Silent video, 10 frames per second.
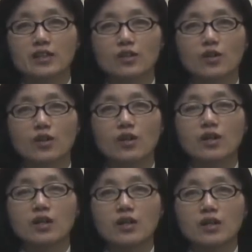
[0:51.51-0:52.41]
그리고
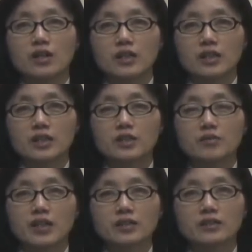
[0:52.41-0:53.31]
이
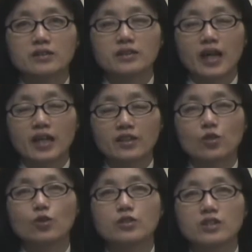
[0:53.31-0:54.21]
금액은 각
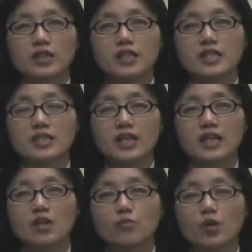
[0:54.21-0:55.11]
교육청의
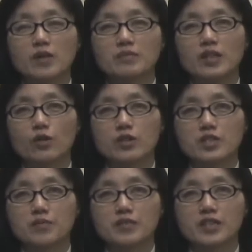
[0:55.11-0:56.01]
예산에 포함이 되고
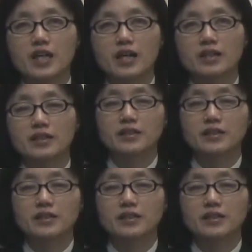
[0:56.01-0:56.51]
있습니다.